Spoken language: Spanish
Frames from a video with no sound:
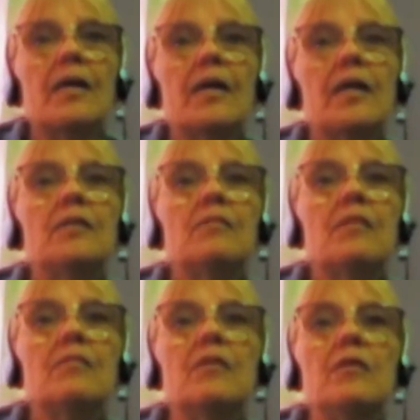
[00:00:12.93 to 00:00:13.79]

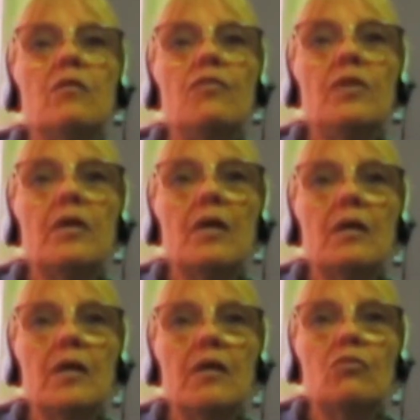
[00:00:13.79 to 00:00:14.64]
Crecer
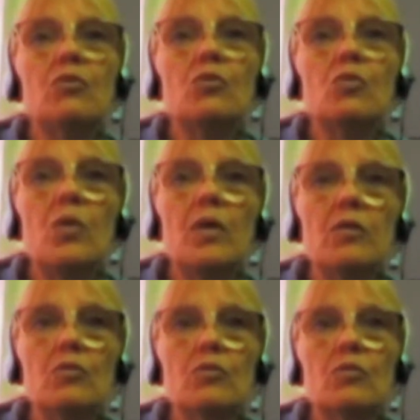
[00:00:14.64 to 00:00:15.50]
significa que estos
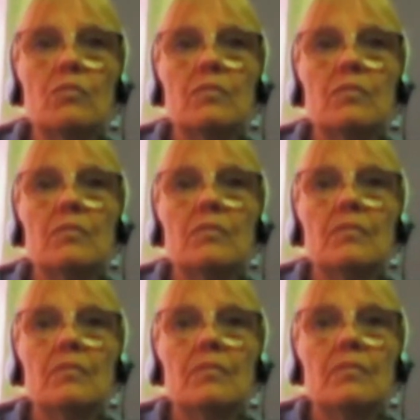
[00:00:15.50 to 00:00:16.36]
sueños
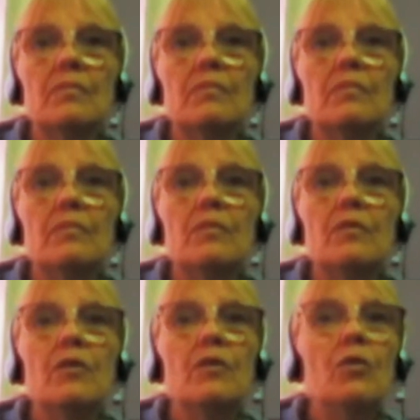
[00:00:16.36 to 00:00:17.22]

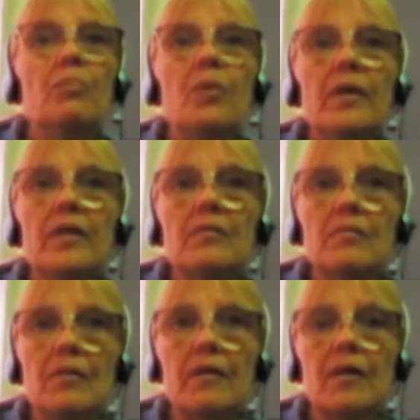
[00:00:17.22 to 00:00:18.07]
no
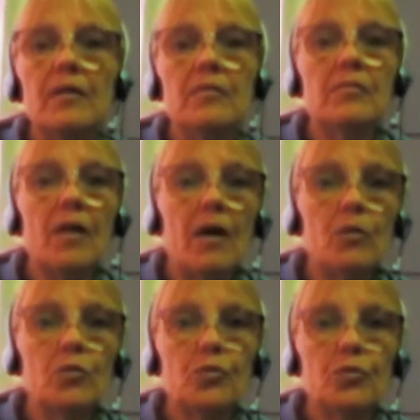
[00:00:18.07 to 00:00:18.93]
pueden ser
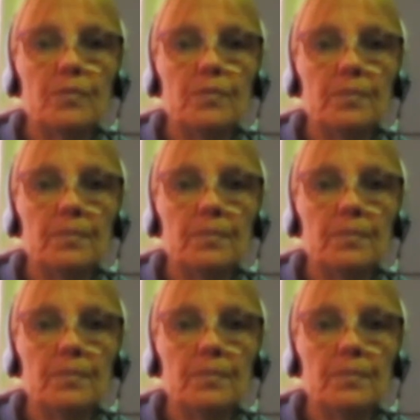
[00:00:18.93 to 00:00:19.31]
realizados.